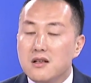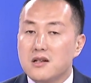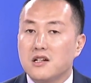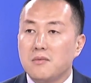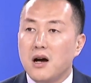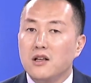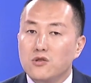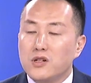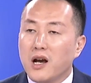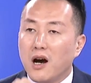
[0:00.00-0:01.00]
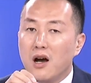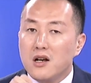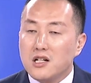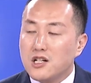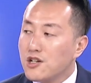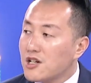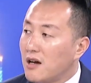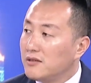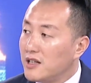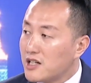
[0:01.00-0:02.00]
的是什么？就是一个市
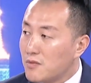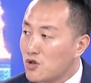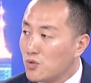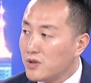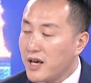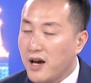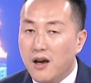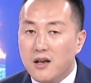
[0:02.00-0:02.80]
场底什么出现。